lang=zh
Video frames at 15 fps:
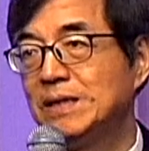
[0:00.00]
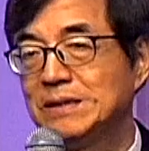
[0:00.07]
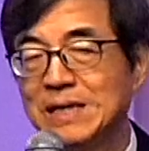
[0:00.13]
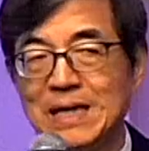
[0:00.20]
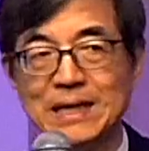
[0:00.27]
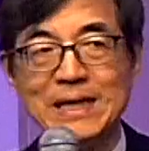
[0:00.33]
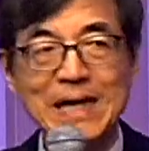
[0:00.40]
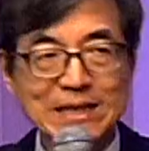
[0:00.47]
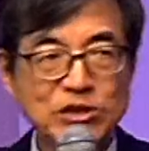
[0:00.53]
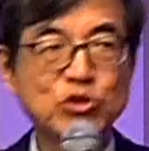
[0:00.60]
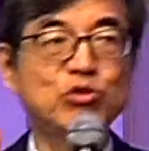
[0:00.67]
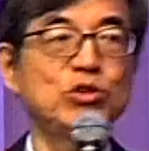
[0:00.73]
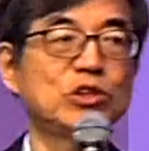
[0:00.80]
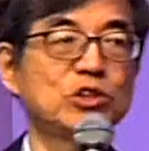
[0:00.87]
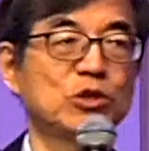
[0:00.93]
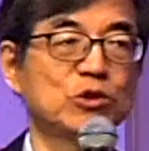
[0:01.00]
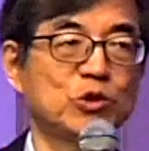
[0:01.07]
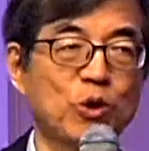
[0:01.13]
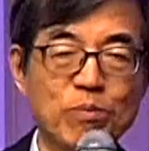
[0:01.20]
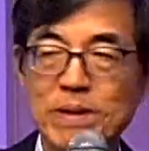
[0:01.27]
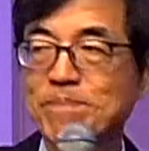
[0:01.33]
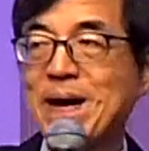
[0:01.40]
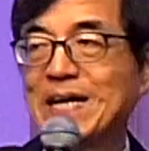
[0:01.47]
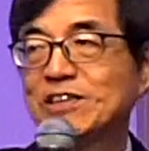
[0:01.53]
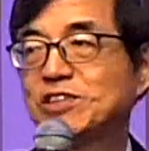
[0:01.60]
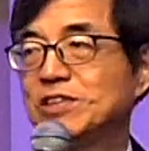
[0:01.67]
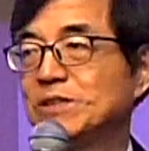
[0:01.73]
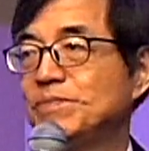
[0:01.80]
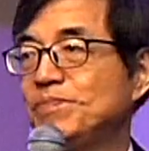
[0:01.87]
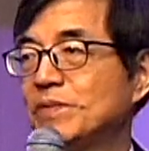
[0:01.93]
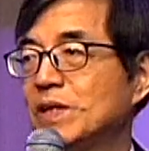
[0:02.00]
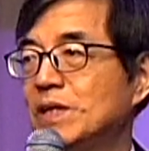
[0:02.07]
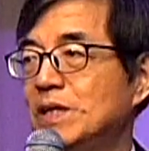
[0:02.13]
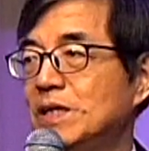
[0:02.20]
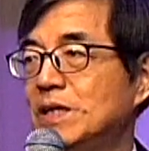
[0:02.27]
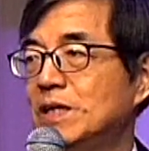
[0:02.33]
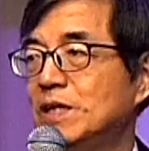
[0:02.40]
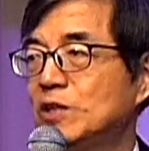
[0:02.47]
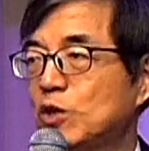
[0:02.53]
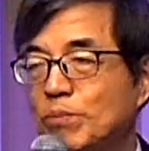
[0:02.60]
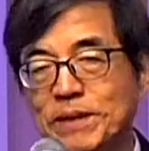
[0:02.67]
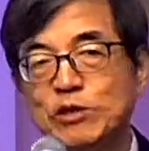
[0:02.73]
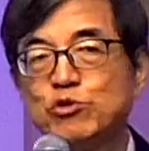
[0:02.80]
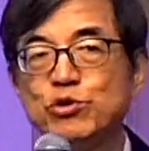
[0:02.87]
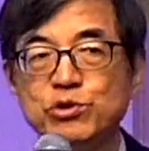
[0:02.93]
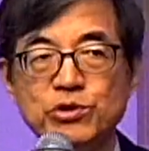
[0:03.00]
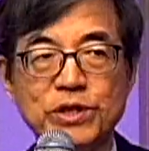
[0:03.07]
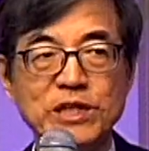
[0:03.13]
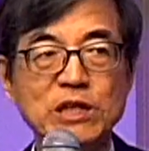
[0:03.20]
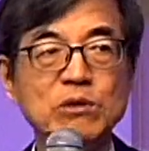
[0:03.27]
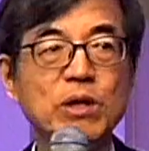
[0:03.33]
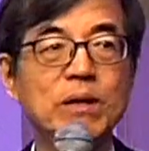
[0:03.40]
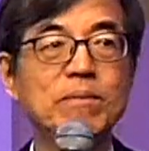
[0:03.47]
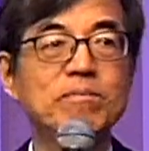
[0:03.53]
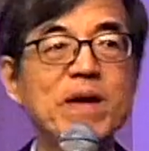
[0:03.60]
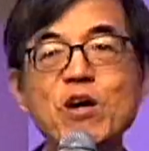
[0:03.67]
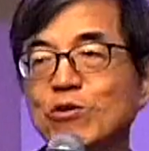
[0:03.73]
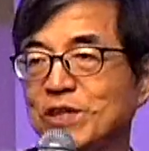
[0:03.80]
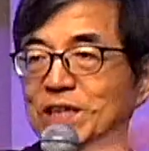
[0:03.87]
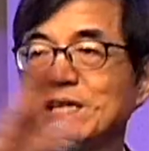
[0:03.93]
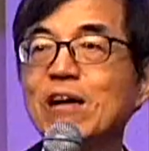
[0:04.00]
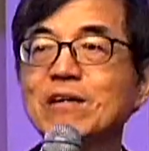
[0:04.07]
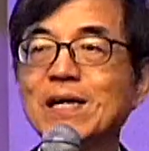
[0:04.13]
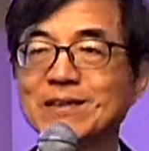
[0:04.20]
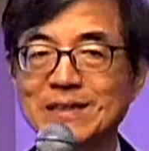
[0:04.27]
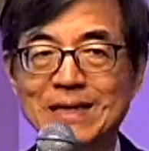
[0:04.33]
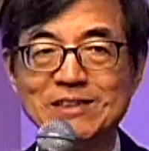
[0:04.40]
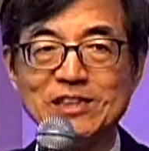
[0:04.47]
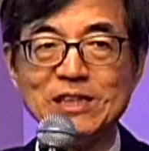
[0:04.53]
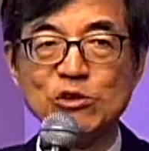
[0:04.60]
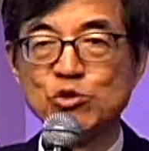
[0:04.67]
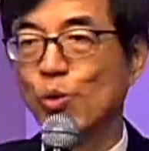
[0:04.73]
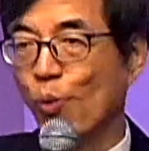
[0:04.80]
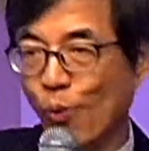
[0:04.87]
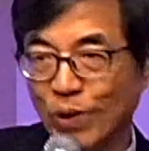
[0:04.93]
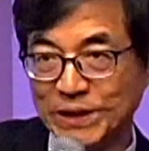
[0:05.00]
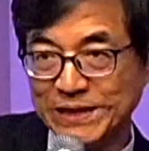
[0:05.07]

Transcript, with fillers: 那一开始去的时候都被排斥，都被拒绝，因为没有人要让人家知道说我